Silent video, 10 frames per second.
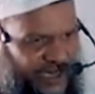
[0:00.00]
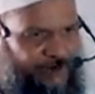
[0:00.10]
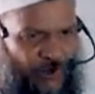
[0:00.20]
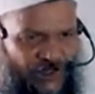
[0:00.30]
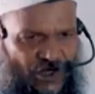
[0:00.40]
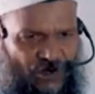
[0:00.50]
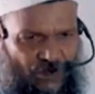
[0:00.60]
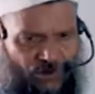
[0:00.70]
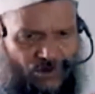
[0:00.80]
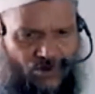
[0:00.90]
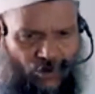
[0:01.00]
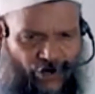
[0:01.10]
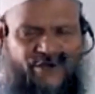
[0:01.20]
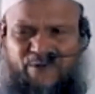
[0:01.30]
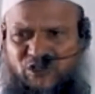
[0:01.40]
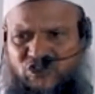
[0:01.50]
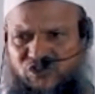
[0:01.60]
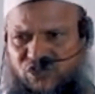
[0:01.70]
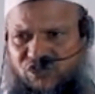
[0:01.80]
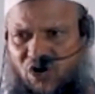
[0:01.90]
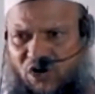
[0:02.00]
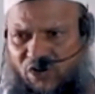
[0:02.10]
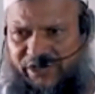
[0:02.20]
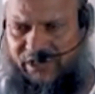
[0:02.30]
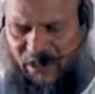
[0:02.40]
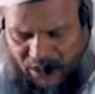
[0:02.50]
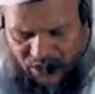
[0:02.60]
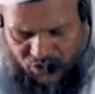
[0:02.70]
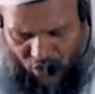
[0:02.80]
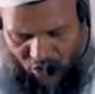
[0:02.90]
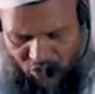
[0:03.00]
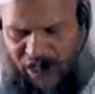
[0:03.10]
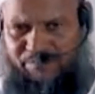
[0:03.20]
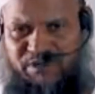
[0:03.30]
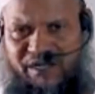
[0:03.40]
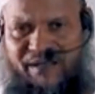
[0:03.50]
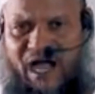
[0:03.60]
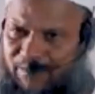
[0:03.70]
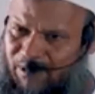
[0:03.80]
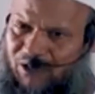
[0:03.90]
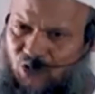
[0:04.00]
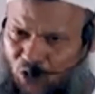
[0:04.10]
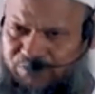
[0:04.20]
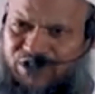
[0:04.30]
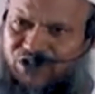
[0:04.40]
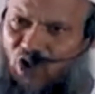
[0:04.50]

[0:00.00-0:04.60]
এরপরে যখন কোনই পর্যন্ত ধোয়া হয় তখন আপনার আবার কবজি